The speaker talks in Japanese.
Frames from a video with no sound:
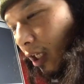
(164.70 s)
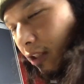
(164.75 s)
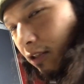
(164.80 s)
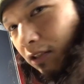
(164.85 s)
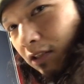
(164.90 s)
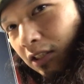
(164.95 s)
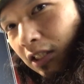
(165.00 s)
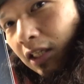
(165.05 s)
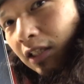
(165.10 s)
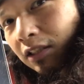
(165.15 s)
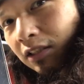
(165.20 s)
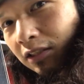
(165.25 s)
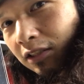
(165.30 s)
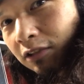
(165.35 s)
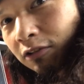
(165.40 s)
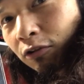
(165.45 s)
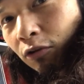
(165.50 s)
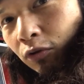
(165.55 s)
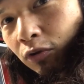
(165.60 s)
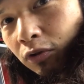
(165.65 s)

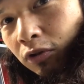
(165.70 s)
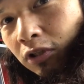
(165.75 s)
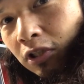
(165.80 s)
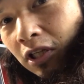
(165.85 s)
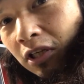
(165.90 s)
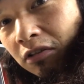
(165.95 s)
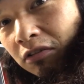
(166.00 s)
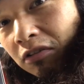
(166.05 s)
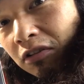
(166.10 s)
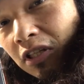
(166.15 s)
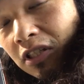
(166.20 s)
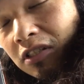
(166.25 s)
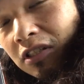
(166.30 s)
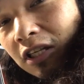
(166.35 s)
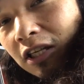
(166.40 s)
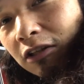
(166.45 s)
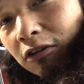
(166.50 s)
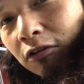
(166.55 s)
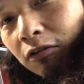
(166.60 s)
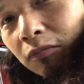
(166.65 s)
乗ってるんです
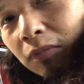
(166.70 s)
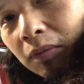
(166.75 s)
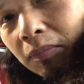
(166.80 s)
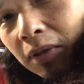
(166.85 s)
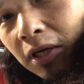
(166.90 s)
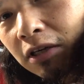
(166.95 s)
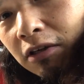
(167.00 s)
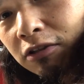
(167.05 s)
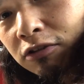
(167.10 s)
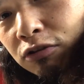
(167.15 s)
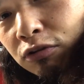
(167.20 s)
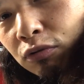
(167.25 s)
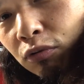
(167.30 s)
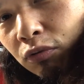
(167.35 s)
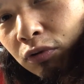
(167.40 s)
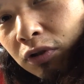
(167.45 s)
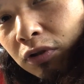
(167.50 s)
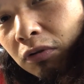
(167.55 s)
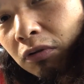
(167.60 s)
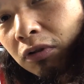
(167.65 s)
けど、まあ、バイクはちょっと
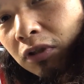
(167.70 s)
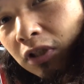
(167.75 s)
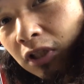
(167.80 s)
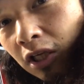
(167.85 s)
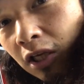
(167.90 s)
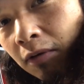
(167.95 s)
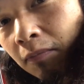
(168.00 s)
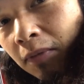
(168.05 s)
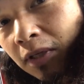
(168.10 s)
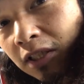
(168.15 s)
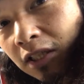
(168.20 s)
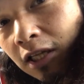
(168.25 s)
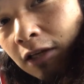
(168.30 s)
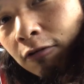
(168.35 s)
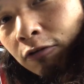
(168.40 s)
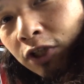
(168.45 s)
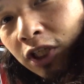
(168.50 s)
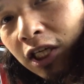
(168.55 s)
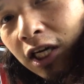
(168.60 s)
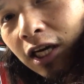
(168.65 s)
置いといてまた
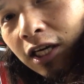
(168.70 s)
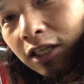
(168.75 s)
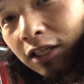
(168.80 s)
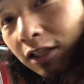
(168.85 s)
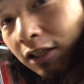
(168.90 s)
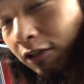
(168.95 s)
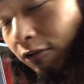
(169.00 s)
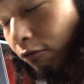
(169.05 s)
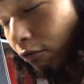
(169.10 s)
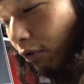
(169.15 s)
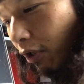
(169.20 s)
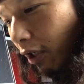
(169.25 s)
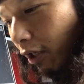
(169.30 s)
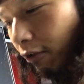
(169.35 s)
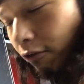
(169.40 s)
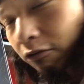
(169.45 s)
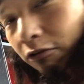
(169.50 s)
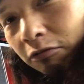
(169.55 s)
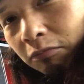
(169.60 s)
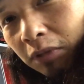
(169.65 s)
の機会に今回は
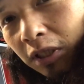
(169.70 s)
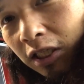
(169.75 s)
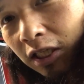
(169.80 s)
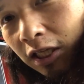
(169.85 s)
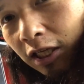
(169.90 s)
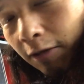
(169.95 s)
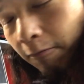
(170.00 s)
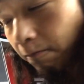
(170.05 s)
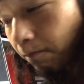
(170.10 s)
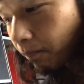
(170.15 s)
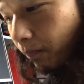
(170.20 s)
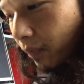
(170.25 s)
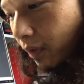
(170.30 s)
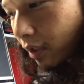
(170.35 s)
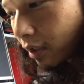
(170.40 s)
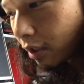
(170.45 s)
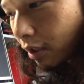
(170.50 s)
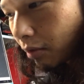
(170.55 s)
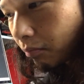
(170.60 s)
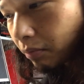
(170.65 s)
車で。
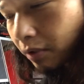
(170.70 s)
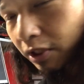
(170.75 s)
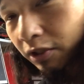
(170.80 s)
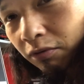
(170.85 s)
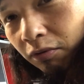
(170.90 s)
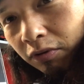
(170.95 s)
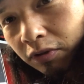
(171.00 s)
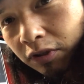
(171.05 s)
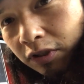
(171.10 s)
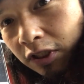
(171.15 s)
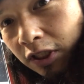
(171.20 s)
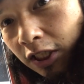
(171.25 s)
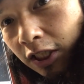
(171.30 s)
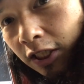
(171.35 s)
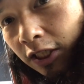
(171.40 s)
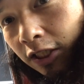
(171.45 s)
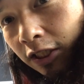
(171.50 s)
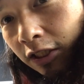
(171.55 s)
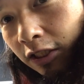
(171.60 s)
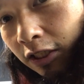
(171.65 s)
でビートル
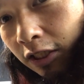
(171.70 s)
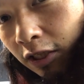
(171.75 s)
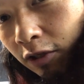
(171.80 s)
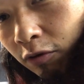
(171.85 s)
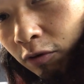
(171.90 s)
でね